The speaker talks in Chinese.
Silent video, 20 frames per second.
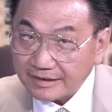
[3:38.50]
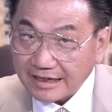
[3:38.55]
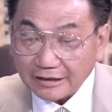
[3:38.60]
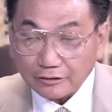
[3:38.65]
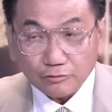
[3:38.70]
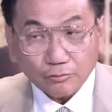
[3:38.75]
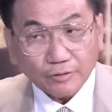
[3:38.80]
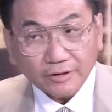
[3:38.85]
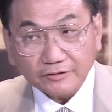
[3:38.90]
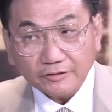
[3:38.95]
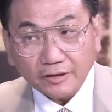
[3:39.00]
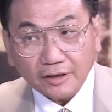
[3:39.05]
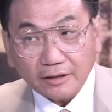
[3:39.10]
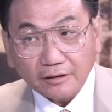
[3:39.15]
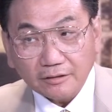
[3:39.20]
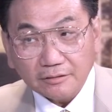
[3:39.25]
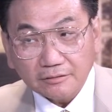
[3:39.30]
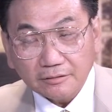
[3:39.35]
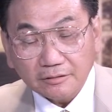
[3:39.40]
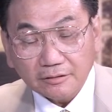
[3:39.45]
大家都忘掉
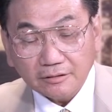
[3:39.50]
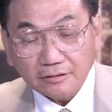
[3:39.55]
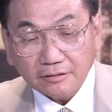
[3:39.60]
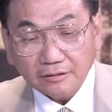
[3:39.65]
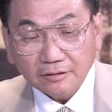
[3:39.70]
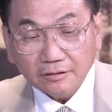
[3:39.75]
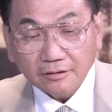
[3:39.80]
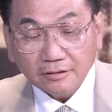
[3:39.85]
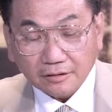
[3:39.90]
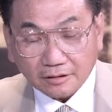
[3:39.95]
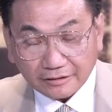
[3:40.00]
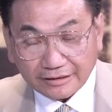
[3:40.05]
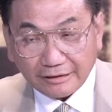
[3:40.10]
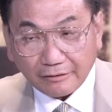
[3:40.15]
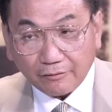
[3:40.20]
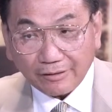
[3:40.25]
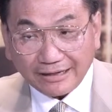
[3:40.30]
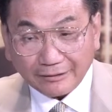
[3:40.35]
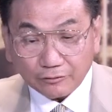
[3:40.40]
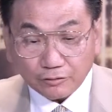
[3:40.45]
了。嗯。OK，
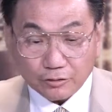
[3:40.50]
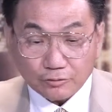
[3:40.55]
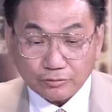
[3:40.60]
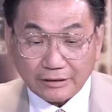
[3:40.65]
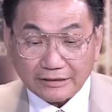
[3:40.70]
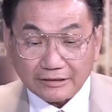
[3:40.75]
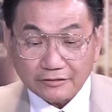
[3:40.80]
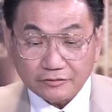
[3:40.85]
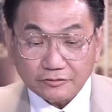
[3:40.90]
后来越抓。大